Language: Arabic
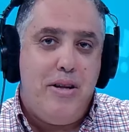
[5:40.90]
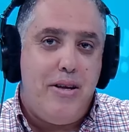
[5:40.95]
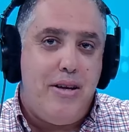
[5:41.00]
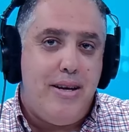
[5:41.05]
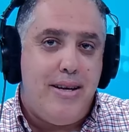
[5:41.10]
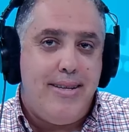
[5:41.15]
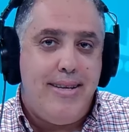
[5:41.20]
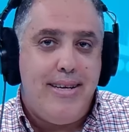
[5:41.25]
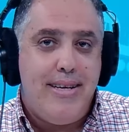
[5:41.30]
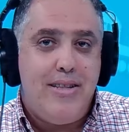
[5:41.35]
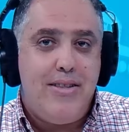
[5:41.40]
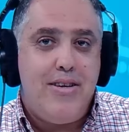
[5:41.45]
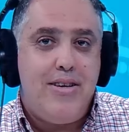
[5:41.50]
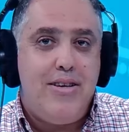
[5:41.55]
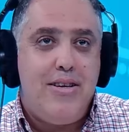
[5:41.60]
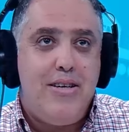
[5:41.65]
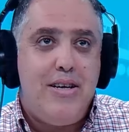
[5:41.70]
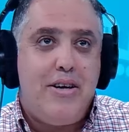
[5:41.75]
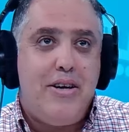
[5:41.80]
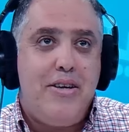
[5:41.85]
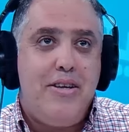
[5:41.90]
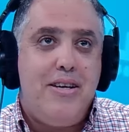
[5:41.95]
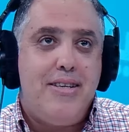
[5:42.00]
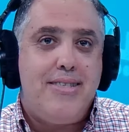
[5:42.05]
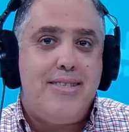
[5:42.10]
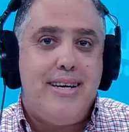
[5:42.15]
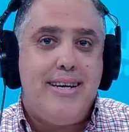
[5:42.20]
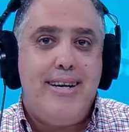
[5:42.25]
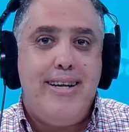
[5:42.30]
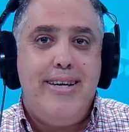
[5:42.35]
اعداد رانيا
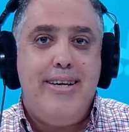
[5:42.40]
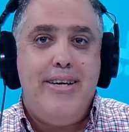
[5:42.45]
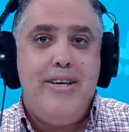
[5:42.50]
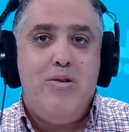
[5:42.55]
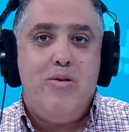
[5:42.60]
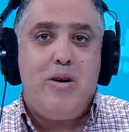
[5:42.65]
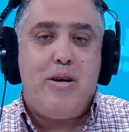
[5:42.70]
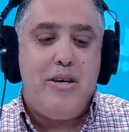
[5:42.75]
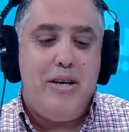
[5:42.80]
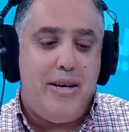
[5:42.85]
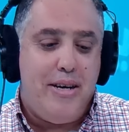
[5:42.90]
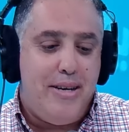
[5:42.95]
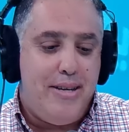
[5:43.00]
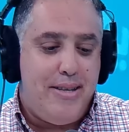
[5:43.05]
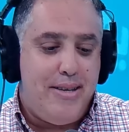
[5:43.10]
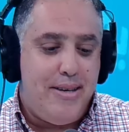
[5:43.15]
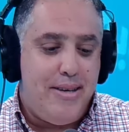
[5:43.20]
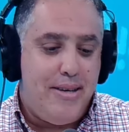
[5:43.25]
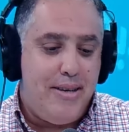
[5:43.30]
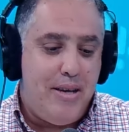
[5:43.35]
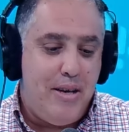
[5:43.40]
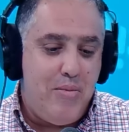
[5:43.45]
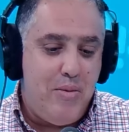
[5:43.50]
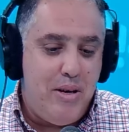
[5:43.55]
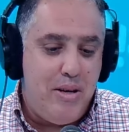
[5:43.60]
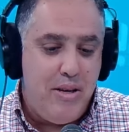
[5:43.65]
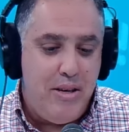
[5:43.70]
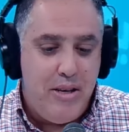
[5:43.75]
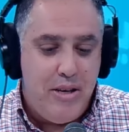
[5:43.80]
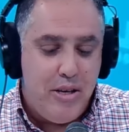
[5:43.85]
السكلي وقراءه
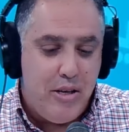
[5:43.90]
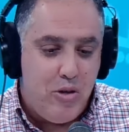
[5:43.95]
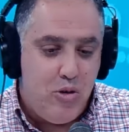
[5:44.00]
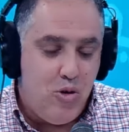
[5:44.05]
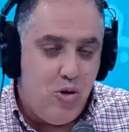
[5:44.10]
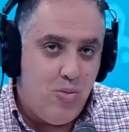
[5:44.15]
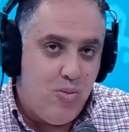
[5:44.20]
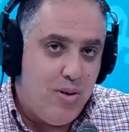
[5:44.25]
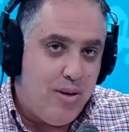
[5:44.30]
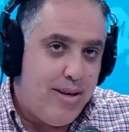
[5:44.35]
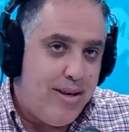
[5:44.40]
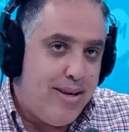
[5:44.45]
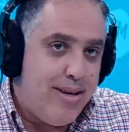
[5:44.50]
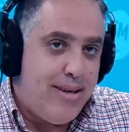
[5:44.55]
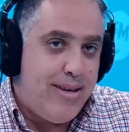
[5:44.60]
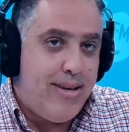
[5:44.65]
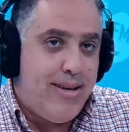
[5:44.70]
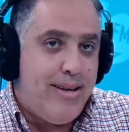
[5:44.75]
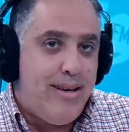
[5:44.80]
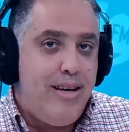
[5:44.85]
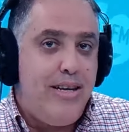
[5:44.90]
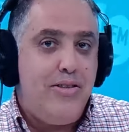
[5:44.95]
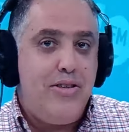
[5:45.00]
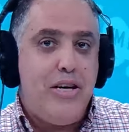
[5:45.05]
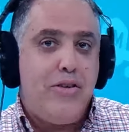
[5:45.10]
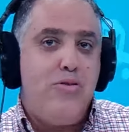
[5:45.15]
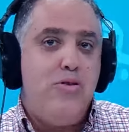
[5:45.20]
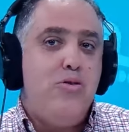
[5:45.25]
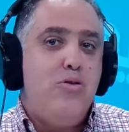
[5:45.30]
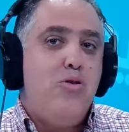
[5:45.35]
اماني كسوم
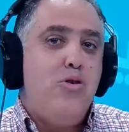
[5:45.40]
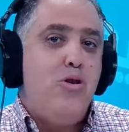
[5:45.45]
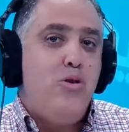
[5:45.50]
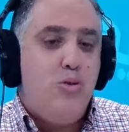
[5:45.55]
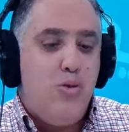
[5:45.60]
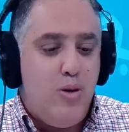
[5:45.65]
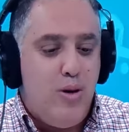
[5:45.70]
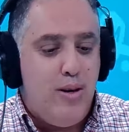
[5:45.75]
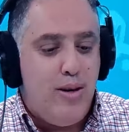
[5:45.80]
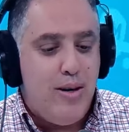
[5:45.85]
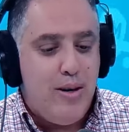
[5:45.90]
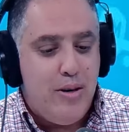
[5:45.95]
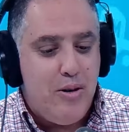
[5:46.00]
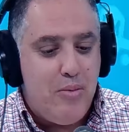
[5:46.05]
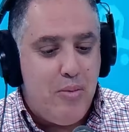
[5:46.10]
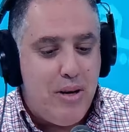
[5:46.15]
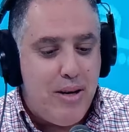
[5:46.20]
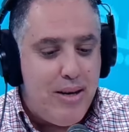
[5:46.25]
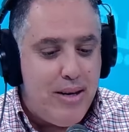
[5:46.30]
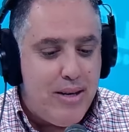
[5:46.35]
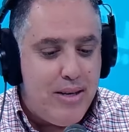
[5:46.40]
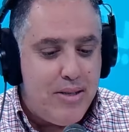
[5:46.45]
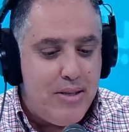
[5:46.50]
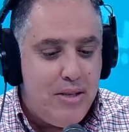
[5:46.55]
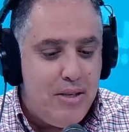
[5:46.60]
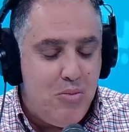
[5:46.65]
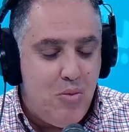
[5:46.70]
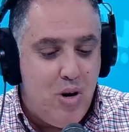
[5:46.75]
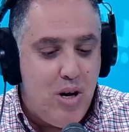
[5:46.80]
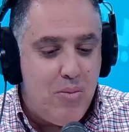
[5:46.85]
الانترفيو الاول مع
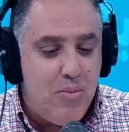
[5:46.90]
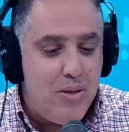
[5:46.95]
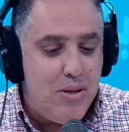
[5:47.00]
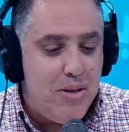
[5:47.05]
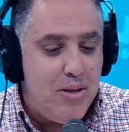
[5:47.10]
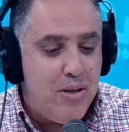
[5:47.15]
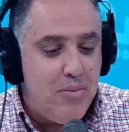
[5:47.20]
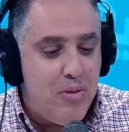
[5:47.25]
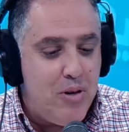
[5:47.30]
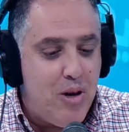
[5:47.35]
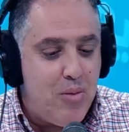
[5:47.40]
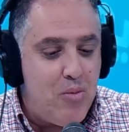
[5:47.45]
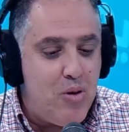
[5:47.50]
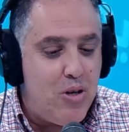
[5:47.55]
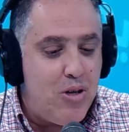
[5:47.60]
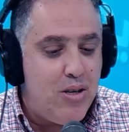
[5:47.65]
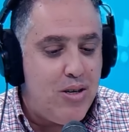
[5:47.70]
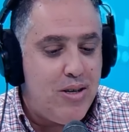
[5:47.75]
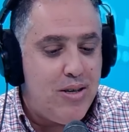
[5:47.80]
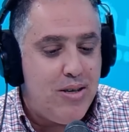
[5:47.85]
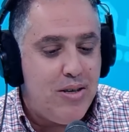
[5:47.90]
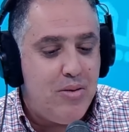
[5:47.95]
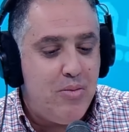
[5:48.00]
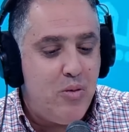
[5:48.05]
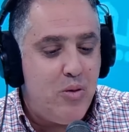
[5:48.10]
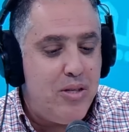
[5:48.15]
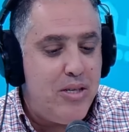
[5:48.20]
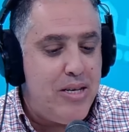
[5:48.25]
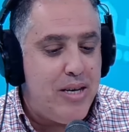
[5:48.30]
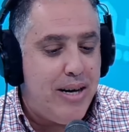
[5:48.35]
سي محمد بن عمر
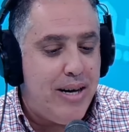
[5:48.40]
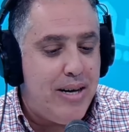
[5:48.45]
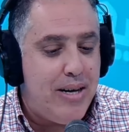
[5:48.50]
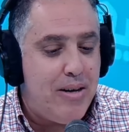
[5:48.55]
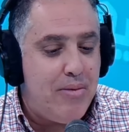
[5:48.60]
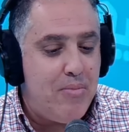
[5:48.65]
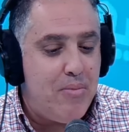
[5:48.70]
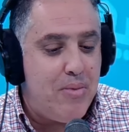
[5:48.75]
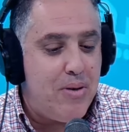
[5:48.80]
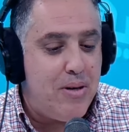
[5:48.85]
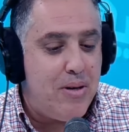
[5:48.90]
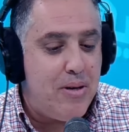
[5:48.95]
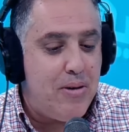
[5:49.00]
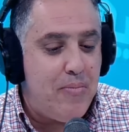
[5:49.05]
مدير عام